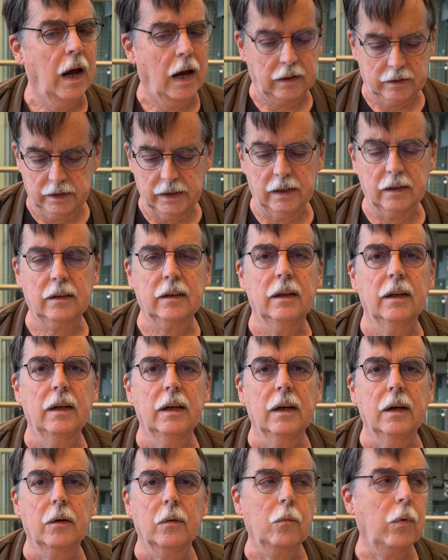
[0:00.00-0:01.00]
Así es.
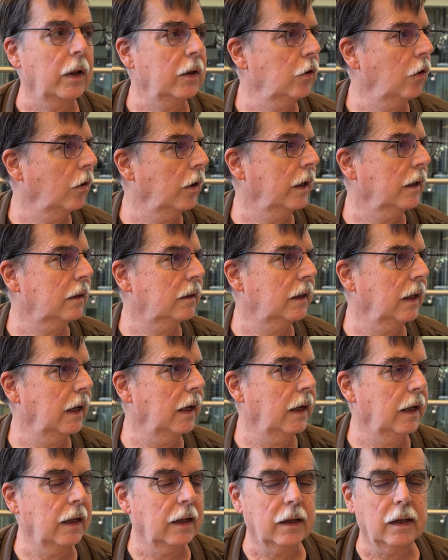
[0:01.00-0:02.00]
Cuando,
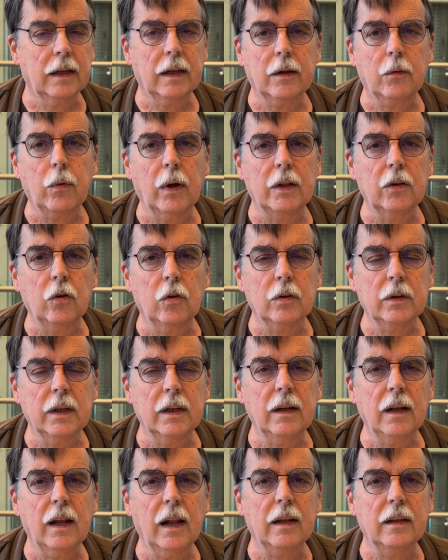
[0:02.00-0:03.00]
este, cuando
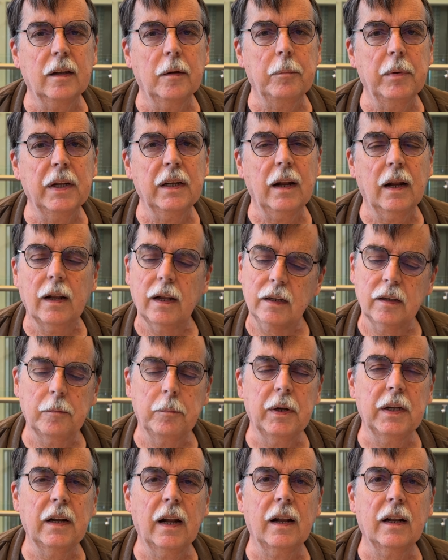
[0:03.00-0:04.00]
tiene la disciplina, la
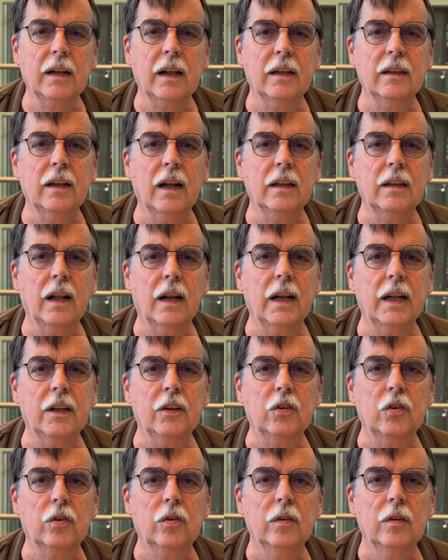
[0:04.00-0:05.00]
disciplina alcanza el
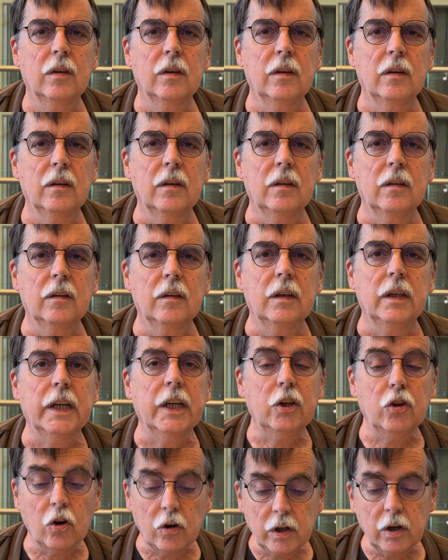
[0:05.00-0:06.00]
talento. Sin duda.
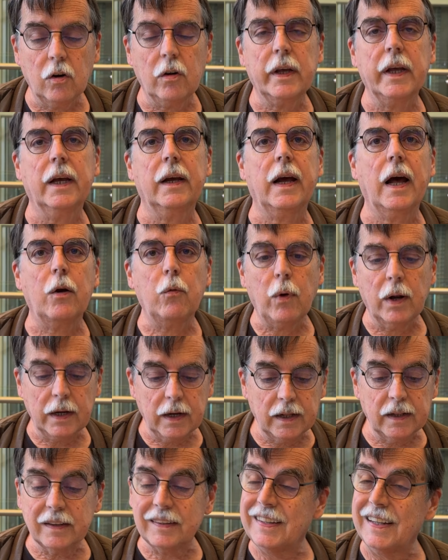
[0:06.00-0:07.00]
Y yo creo que
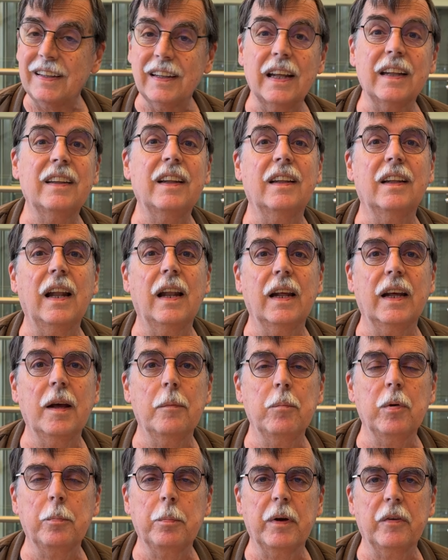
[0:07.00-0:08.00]
Caruana, ese, es el
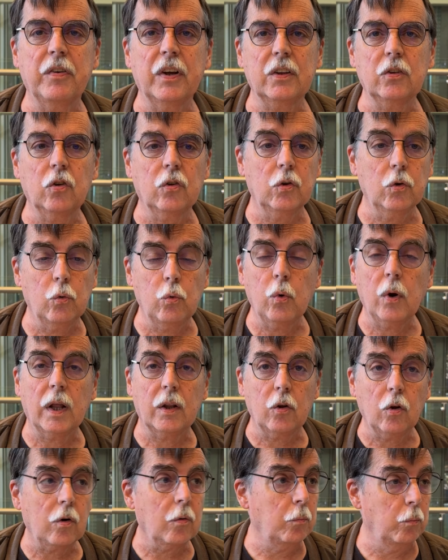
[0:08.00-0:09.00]
ejemplo perfecto de un
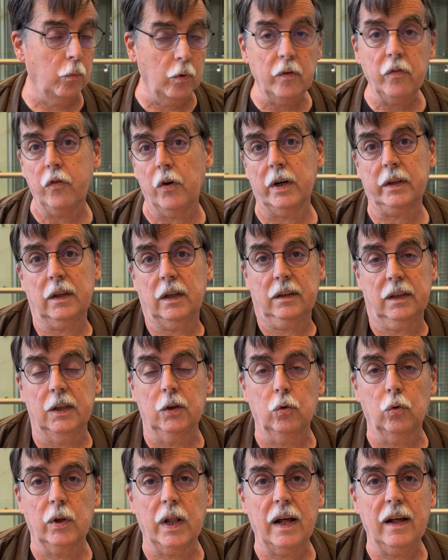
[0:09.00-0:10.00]
jugador muy fuerte,
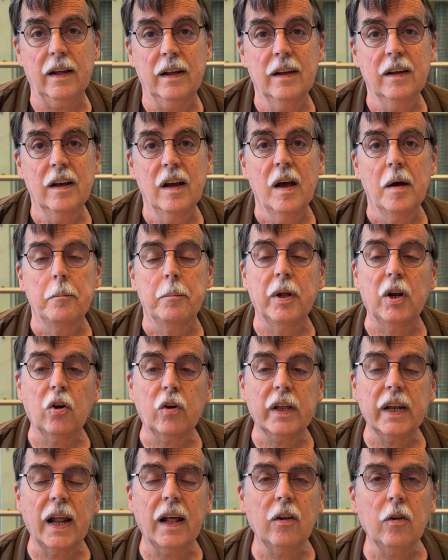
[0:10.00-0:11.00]
sin duda,
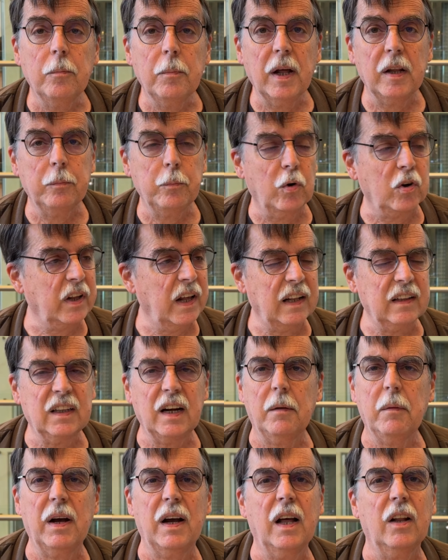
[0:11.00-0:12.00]
pero creado más porque ha
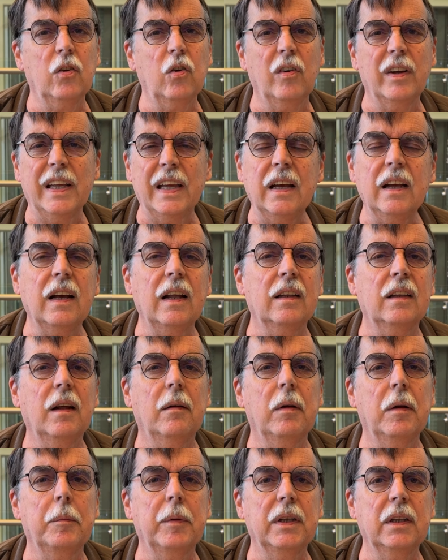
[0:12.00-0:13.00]
trabajado
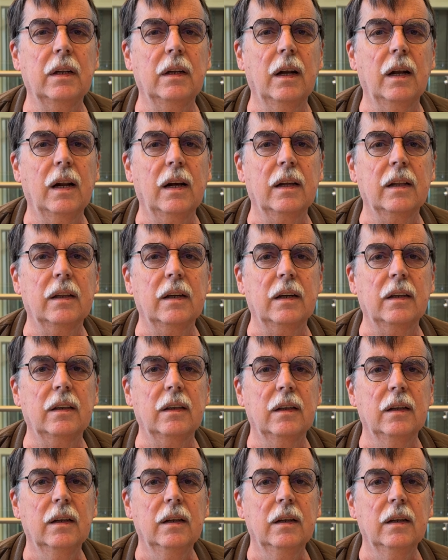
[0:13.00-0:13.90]
incansablemente en el ajedrez.